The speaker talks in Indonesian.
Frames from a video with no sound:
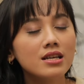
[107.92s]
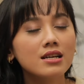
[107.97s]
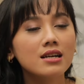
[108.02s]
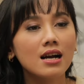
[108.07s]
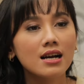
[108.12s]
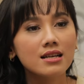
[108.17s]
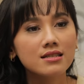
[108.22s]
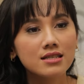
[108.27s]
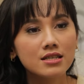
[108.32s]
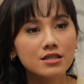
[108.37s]

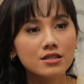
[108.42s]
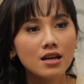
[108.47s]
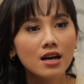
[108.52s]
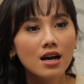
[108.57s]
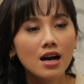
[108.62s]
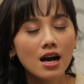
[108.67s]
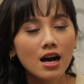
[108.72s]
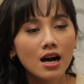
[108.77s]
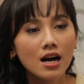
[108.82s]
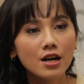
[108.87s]
dikasih
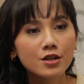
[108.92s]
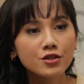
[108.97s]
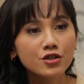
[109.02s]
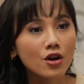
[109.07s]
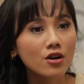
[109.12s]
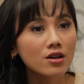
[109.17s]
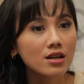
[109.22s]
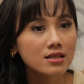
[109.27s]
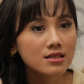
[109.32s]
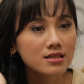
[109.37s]
uh,
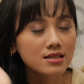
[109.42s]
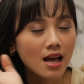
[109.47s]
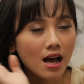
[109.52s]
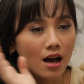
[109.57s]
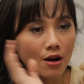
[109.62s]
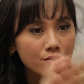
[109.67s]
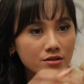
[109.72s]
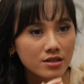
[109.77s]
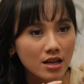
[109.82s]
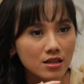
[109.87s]
coklat
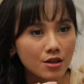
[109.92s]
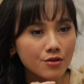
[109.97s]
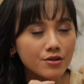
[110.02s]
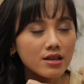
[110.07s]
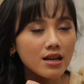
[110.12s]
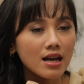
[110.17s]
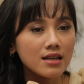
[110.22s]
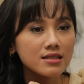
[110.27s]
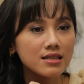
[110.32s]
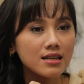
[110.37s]
saus atau
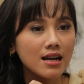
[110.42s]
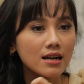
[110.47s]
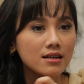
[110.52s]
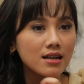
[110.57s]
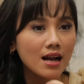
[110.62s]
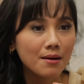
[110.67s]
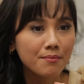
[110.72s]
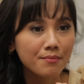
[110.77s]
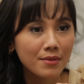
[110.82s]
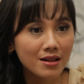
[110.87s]
dikasih
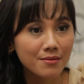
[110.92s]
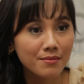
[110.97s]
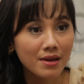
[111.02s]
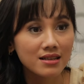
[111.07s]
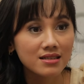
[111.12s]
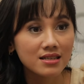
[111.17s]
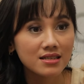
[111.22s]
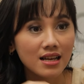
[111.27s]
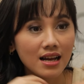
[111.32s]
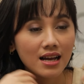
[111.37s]
karamel
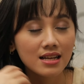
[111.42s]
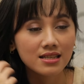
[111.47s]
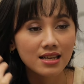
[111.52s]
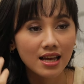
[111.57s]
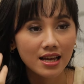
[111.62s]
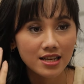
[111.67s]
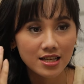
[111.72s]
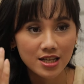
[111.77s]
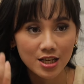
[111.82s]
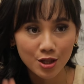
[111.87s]
biasanya kan
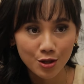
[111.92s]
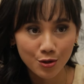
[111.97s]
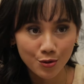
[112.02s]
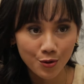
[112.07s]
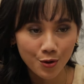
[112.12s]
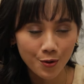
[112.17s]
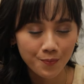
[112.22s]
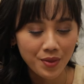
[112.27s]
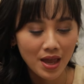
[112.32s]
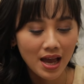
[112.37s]
kayak
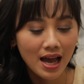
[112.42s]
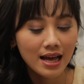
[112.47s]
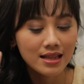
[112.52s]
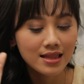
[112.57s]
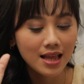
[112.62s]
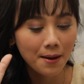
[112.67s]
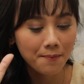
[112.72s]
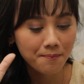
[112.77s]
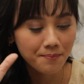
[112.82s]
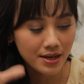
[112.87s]
gitu.
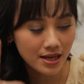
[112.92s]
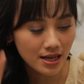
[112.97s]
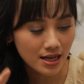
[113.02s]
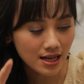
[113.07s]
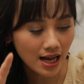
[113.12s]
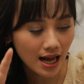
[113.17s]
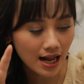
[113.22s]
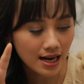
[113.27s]
Tapi